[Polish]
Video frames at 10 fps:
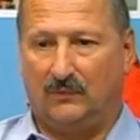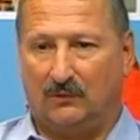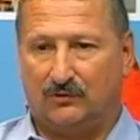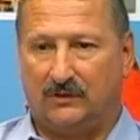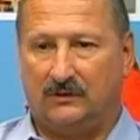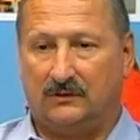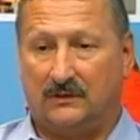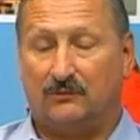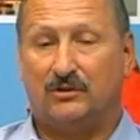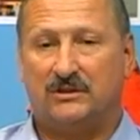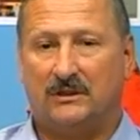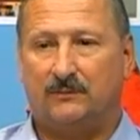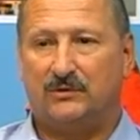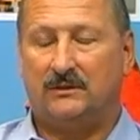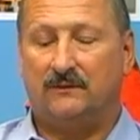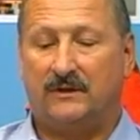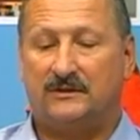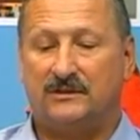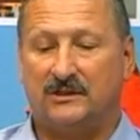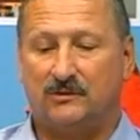Nauczy, nauczyciele przejdą
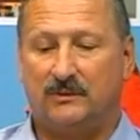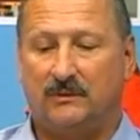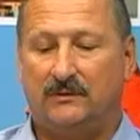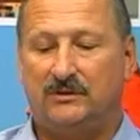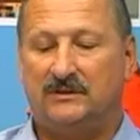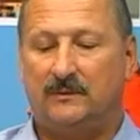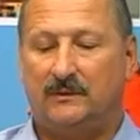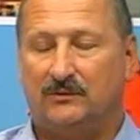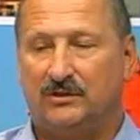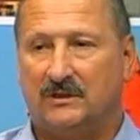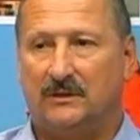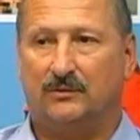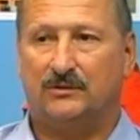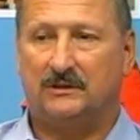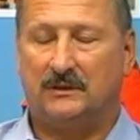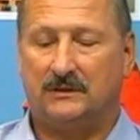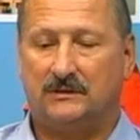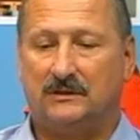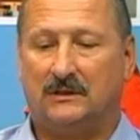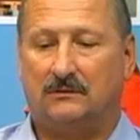wraz z dziećmi. I będą ci sami nauczyciele uczyć te
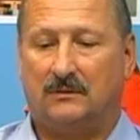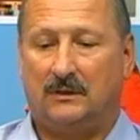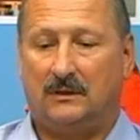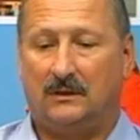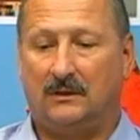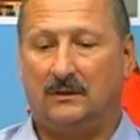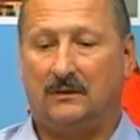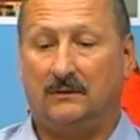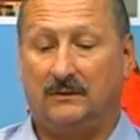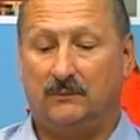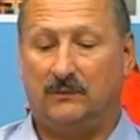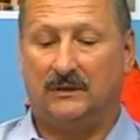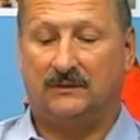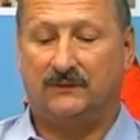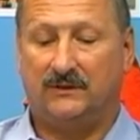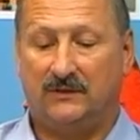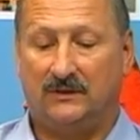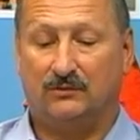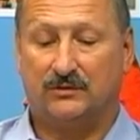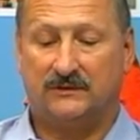dzieci, które, e, dajmy na to, w tej
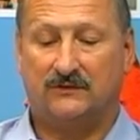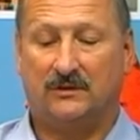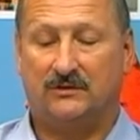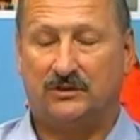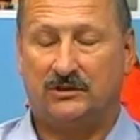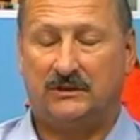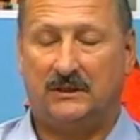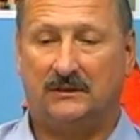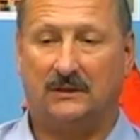chwili uczą się w szkole 31.